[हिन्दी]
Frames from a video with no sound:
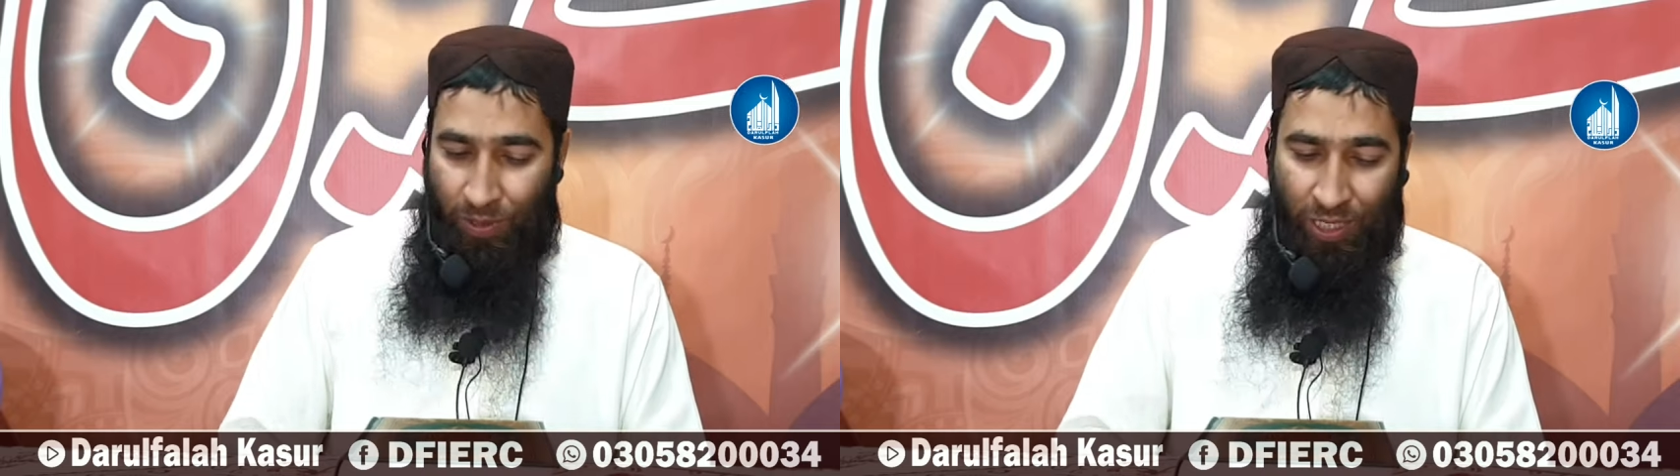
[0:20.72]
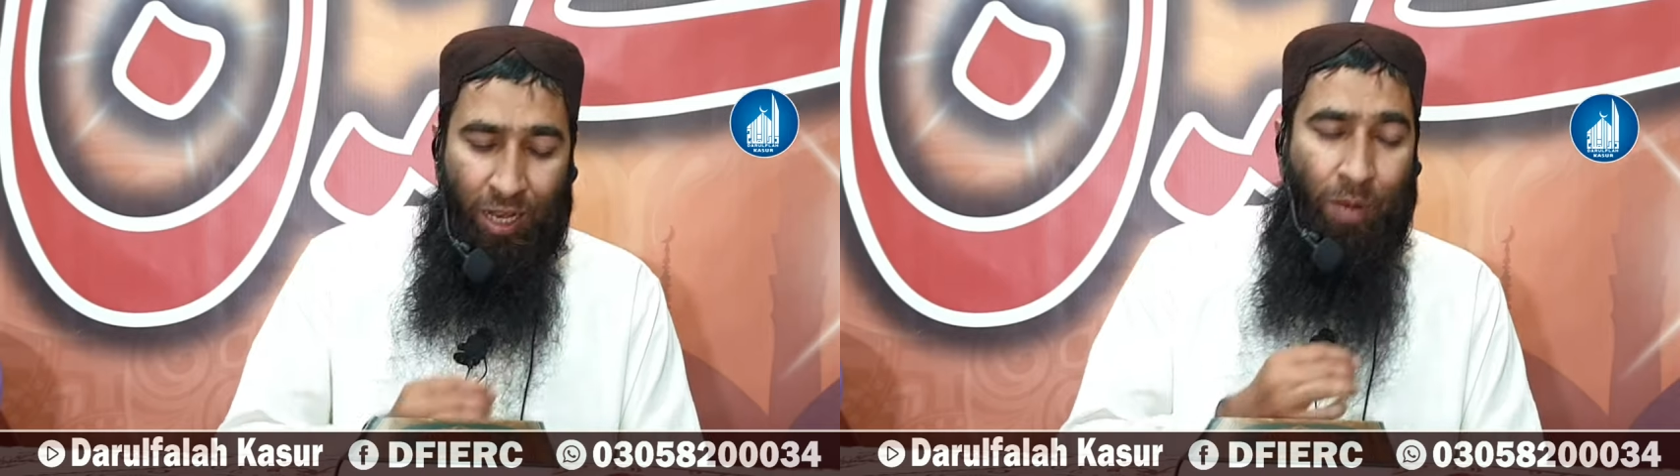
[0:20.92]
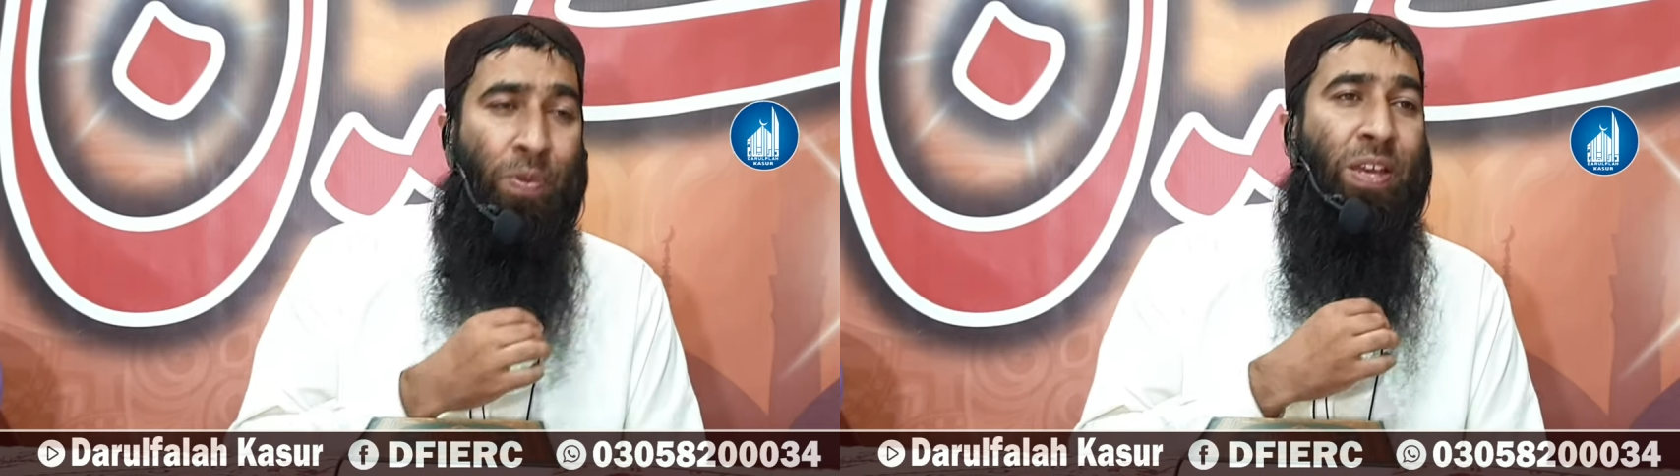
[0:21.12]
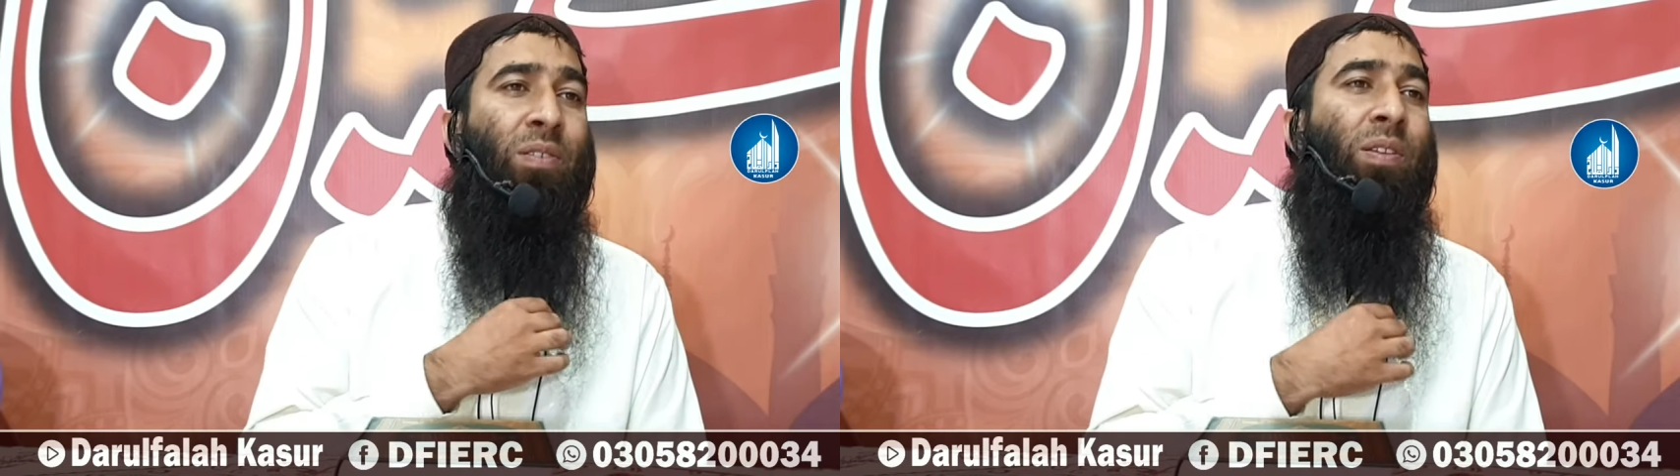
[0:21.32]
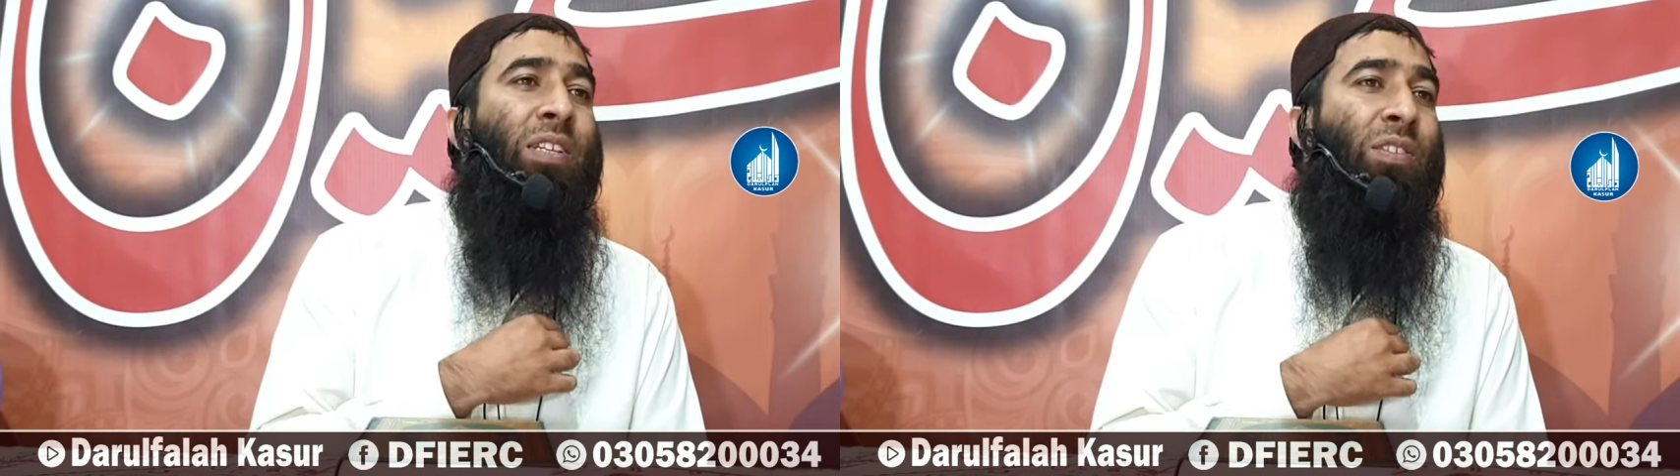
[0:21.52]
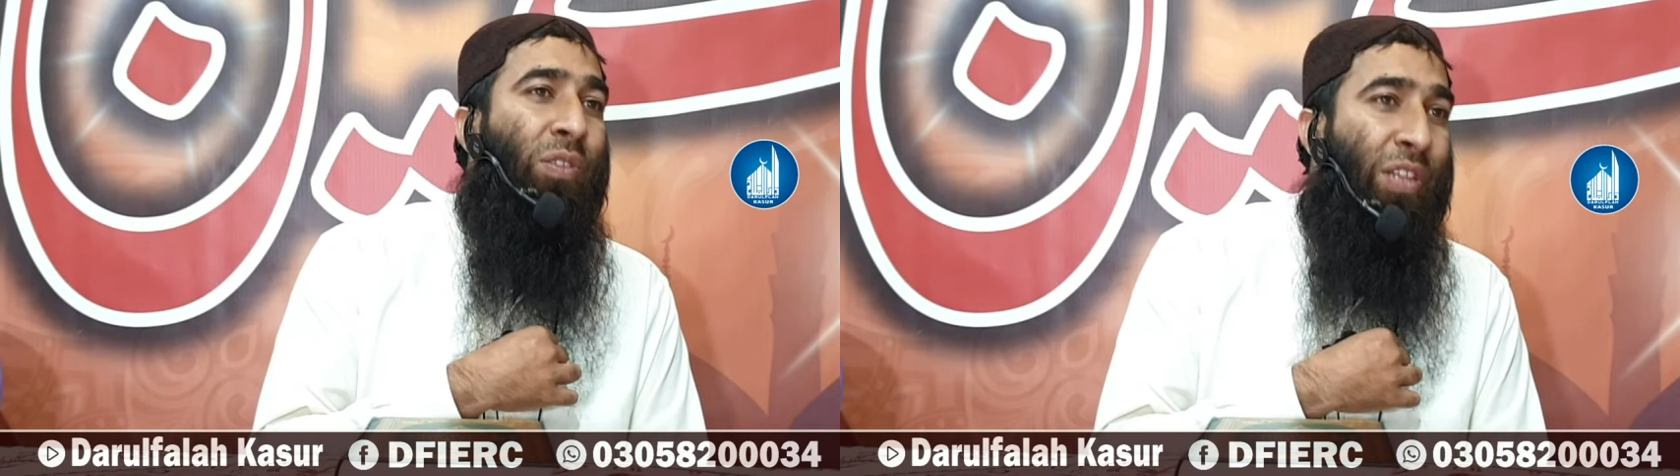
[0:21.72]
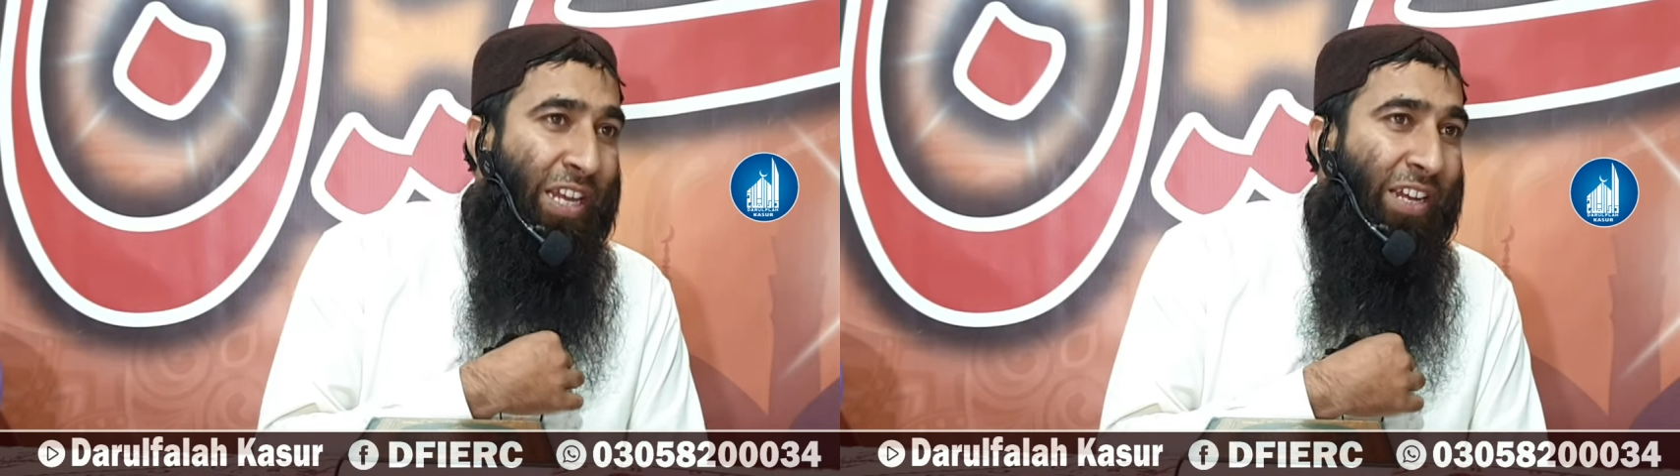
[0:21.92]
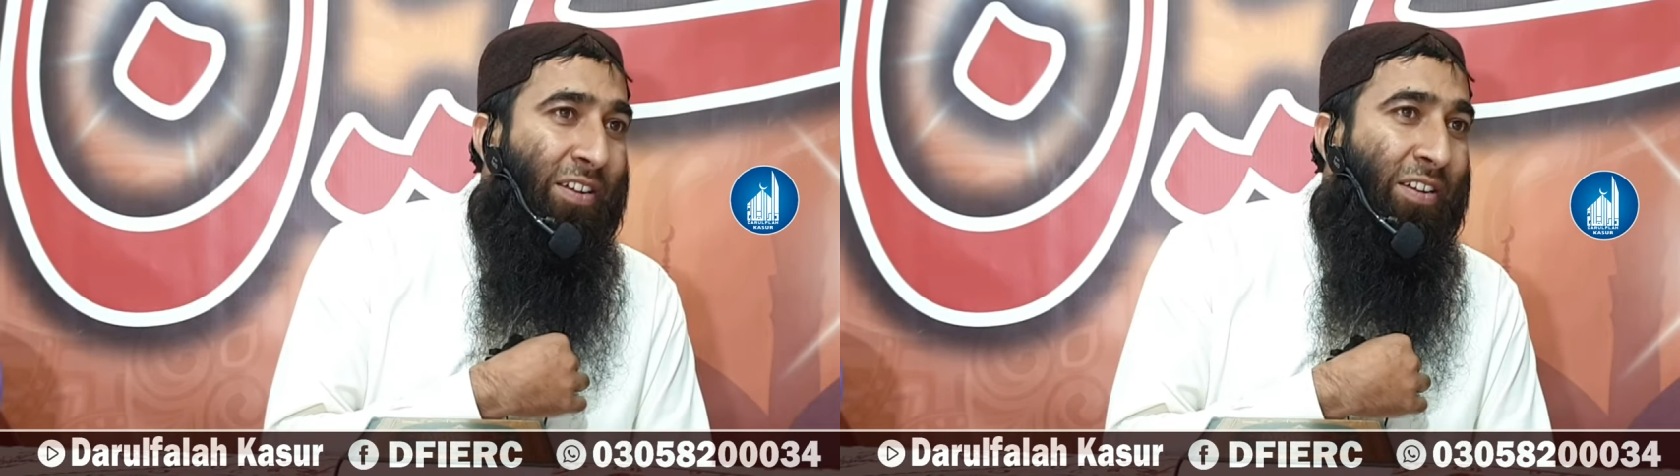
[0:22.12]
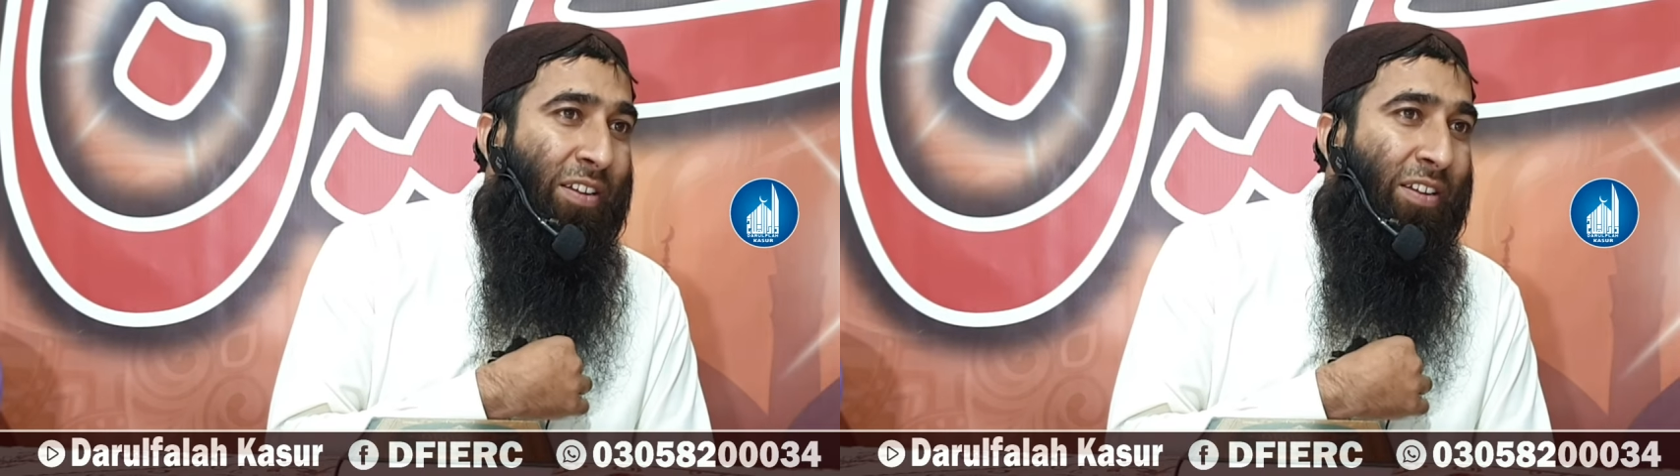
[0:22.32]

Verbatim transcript: दिल में तस्दीक